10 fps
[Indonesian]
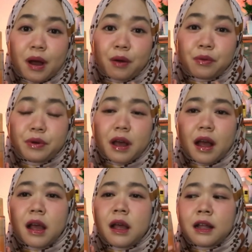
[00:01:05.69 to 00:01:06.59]
Aku udah
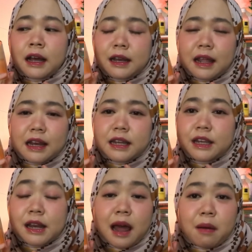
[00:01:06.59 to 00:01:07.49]
kenal
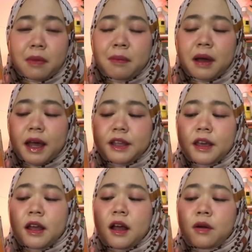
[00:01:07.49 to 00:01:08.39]
ini lama,
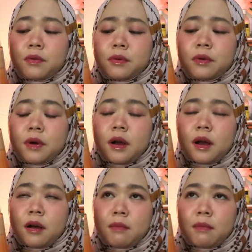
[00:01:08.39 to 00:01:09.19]
makanya aku uh,